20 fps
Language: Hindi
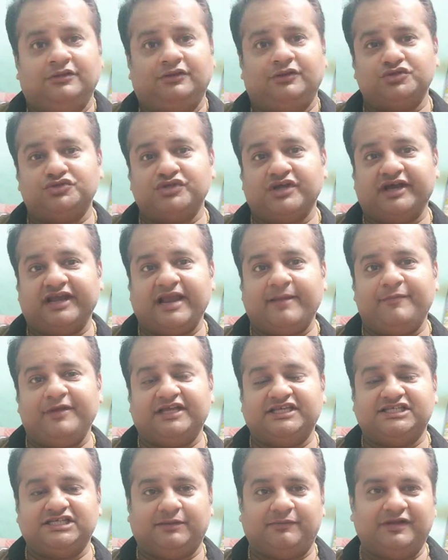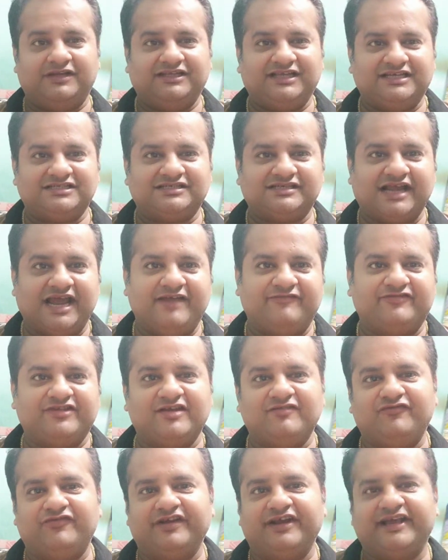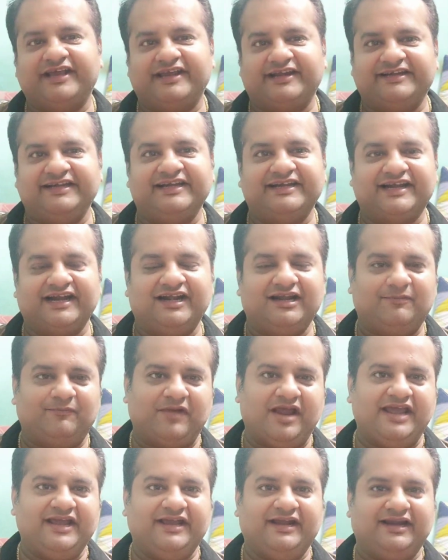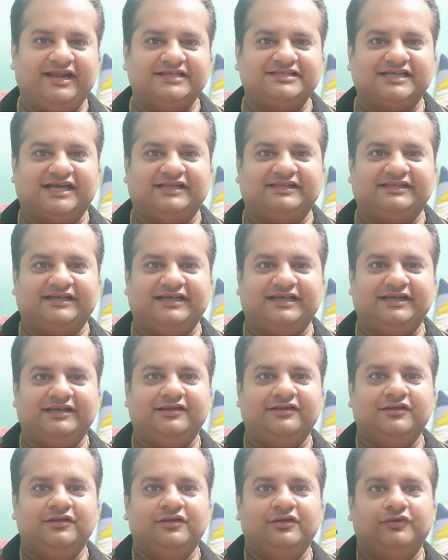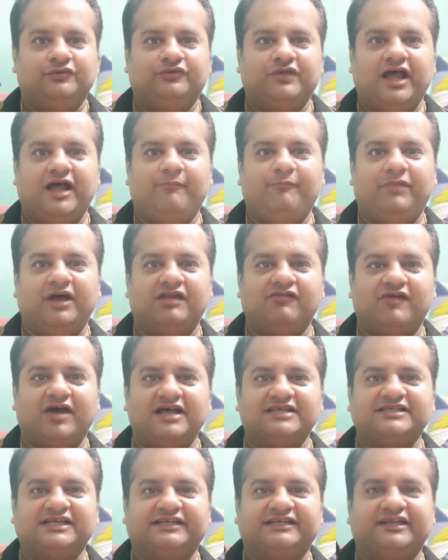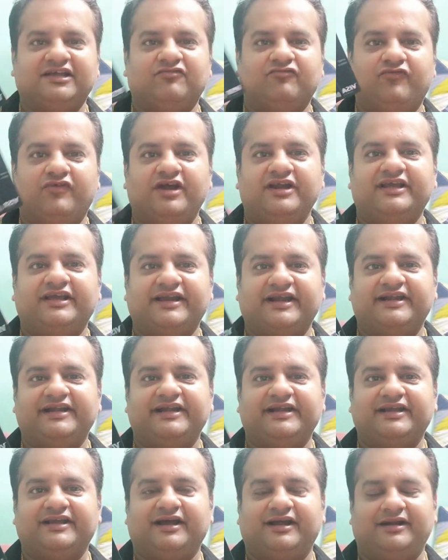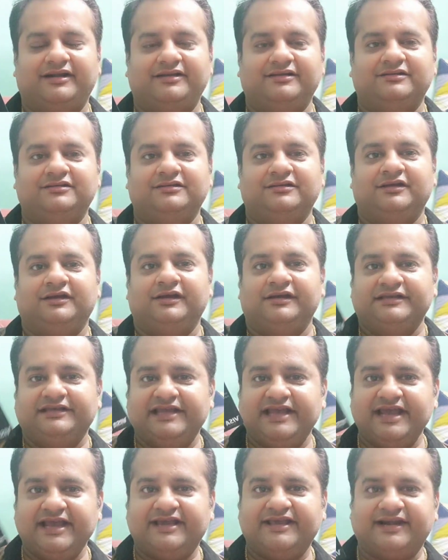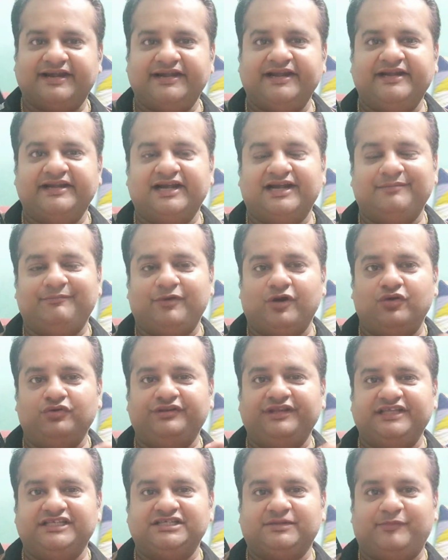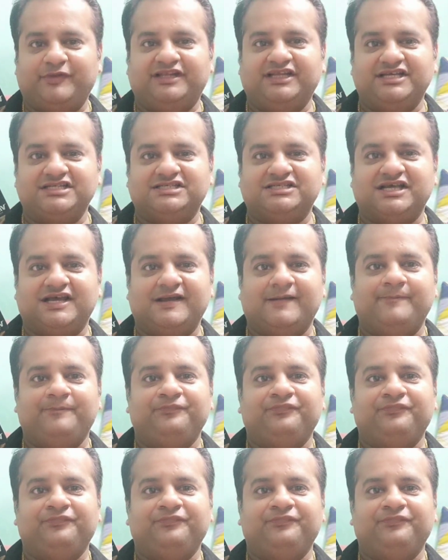दोस्तों अगर आप एक जबरदस्त लाइफ टाइम फ्री क्रेडिट कार्ड अप्लाई करना चाहते हैं तो आप बनवा सकते हैं वन क्रेडिट कार्ड ये क्रेडिट कार्ड बहुत ही जबरदस्त है